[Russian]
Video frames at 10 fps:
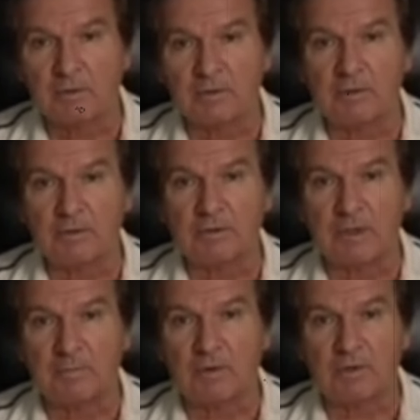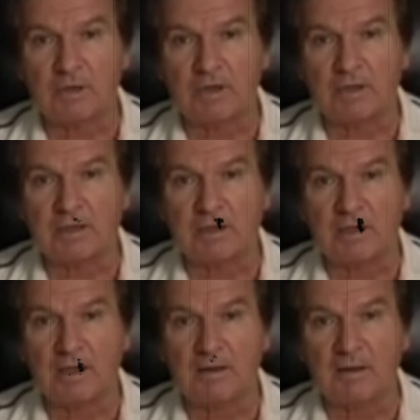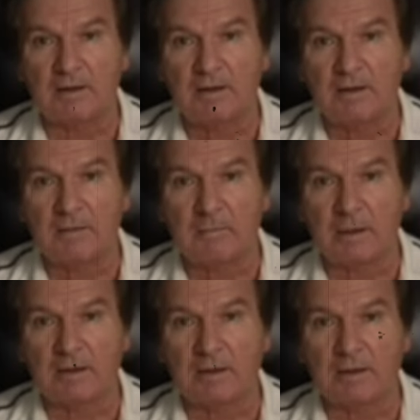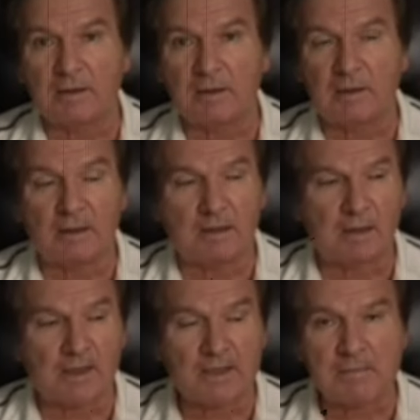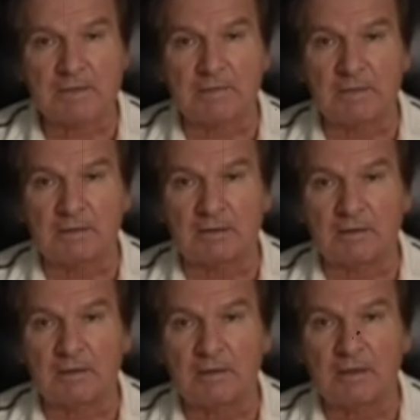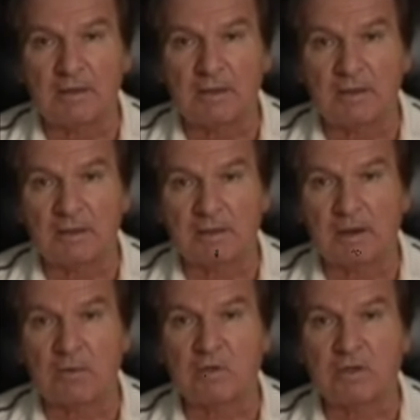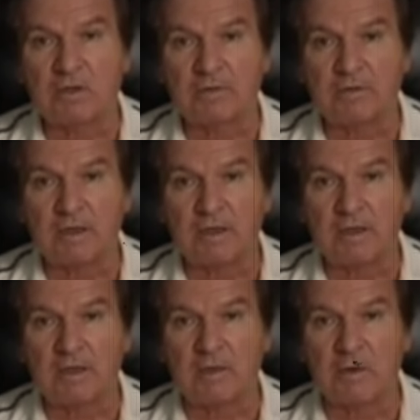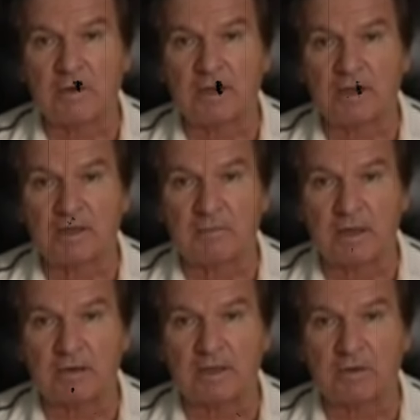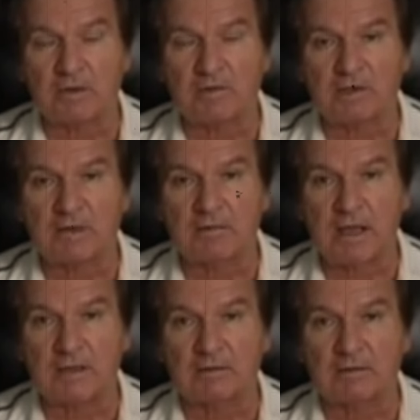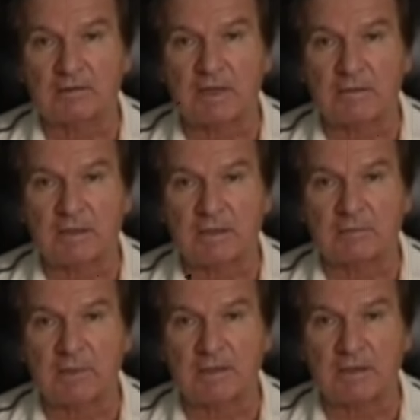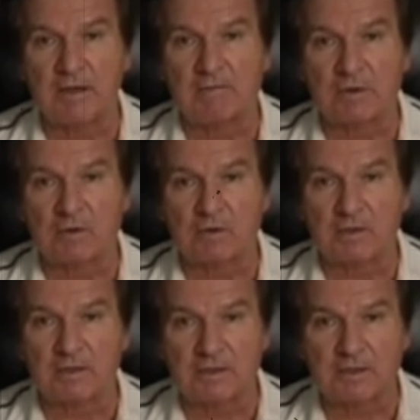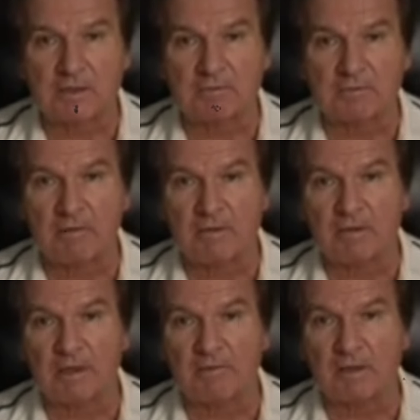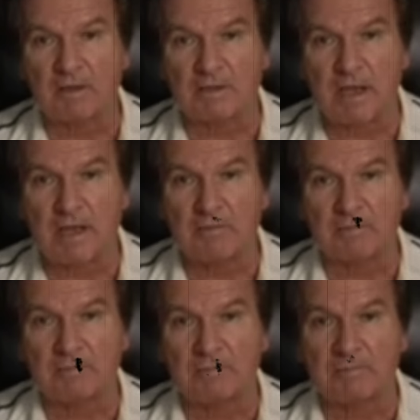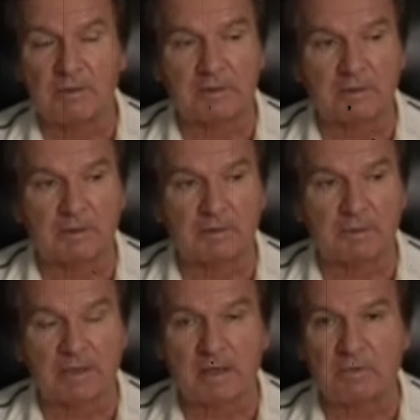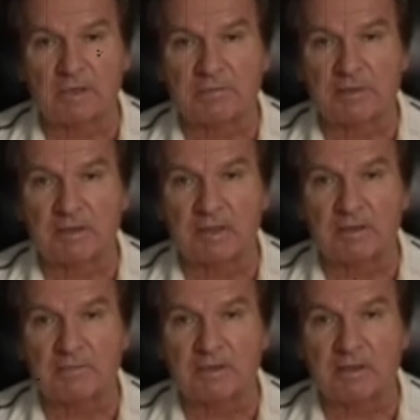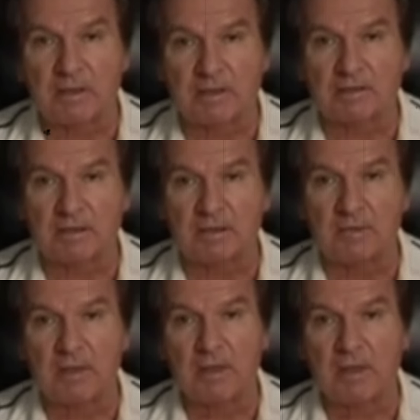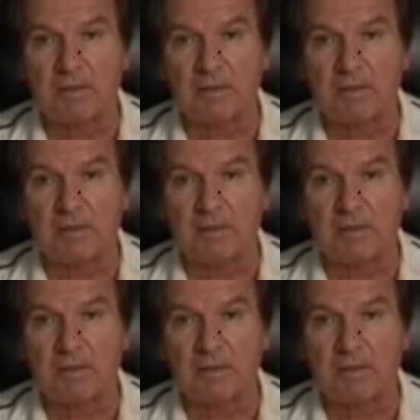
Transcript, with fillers: Тут вот на прошлой неделе был э, Адам Смит, это могущественный конгрессмен, который возглавляет Комитет по делам вооруженных сил, провел конфиденциальные э, переговоры с президентом Зеленским.